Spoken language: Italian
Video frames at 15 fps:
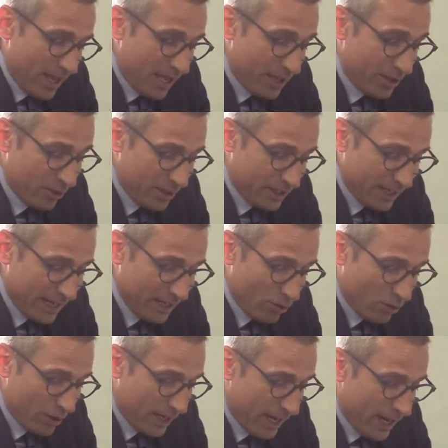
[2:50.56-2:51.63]
io
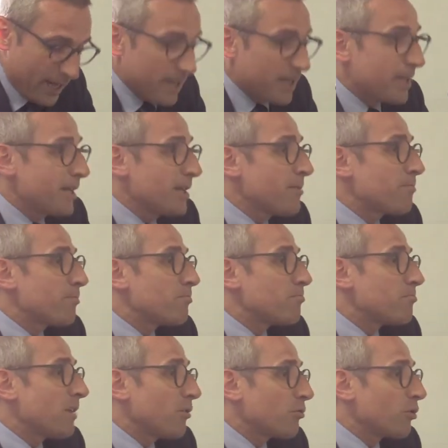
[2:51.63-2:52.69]
ritengo che il
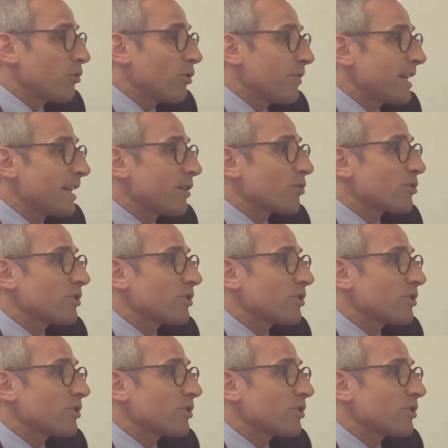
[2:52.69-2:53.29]
l'autogoverno